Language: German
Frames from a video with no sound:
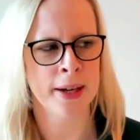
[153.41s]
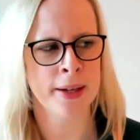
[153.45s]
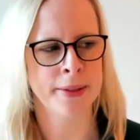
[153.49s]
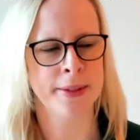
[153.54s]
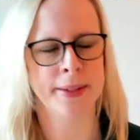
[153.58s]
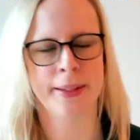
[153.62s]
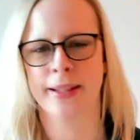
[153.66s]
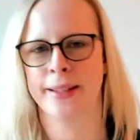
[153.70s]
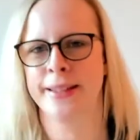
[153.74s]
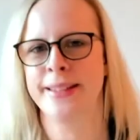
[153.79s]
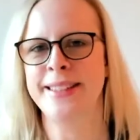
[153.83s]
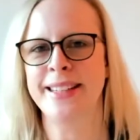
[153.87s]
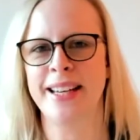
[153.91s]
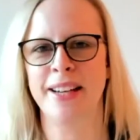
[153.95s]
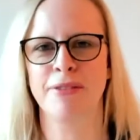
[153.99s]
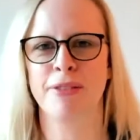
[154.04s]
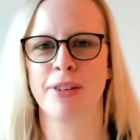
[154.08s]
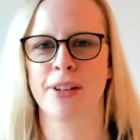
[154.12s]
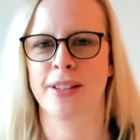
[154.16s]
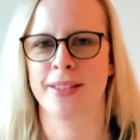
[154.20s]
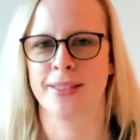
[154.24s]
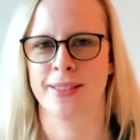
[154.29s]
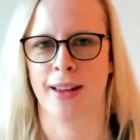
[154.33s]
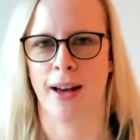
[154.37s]
die dann nicht
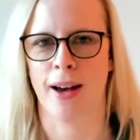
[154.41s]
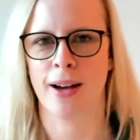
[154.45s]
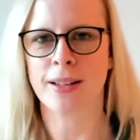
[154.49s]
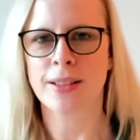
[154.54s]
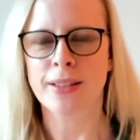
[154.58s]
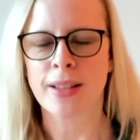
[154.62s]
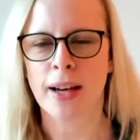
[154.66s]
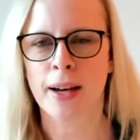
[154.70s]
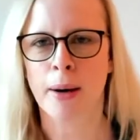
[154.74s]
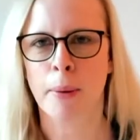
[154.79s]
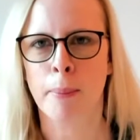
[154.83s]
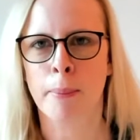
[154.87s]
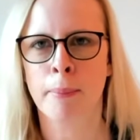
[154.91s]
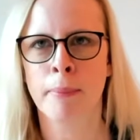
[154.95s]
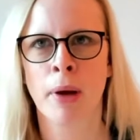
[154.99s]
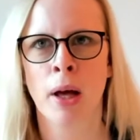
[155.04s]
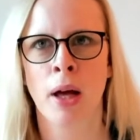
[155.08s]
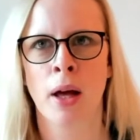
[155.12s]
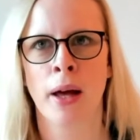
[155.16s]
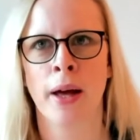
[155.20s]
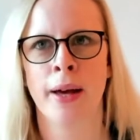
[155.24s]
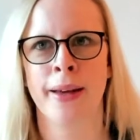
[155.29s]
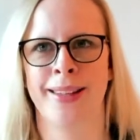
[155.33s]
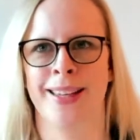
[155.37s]
einfach gesagt haben,
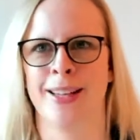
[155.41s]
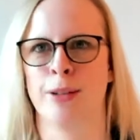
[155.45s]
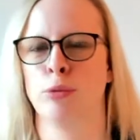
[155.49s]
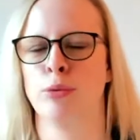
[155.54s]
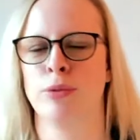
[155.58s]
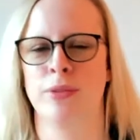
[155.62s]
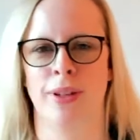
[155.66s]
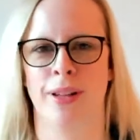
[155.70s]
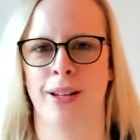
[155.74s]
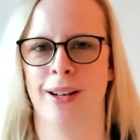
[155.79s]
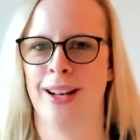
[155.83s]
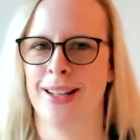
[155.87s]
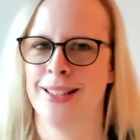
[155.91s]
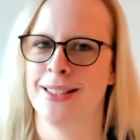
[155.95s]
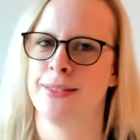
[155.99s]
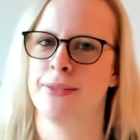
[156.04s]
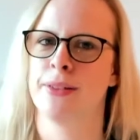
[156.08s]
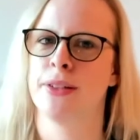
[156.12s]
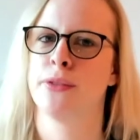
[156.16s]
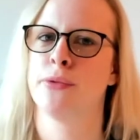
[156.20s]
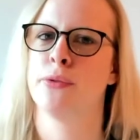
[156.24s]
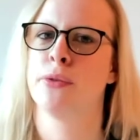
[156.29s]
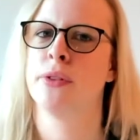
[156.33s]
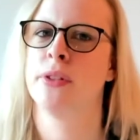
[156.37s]
ja gut, dann lassen wir
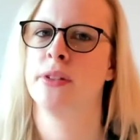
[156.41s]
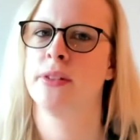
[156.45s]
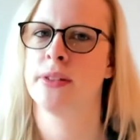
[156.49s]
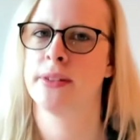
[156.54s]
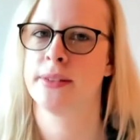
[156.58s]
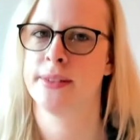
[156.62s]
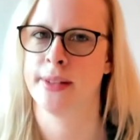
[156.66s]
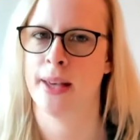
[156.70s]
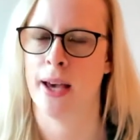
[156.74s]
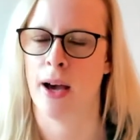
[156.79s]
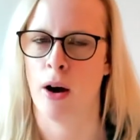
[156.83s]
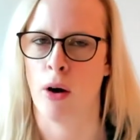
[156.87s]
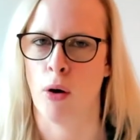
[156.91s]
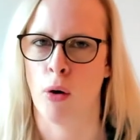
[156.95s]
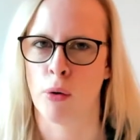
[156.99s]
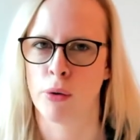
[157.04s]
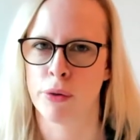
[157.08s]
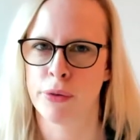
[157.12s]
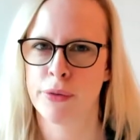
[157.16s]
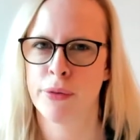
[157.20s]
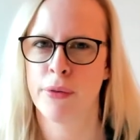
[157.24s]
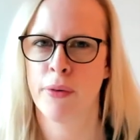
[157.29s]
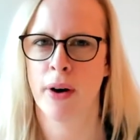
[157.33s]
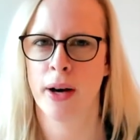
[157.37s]
es für dieses Jahr
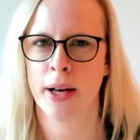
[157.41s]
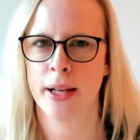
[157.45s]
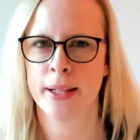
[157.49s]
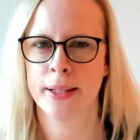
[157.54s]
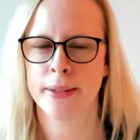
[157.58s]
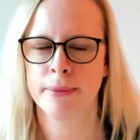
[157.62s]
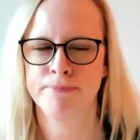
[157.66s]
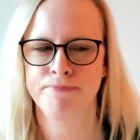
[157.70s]
ausfallen,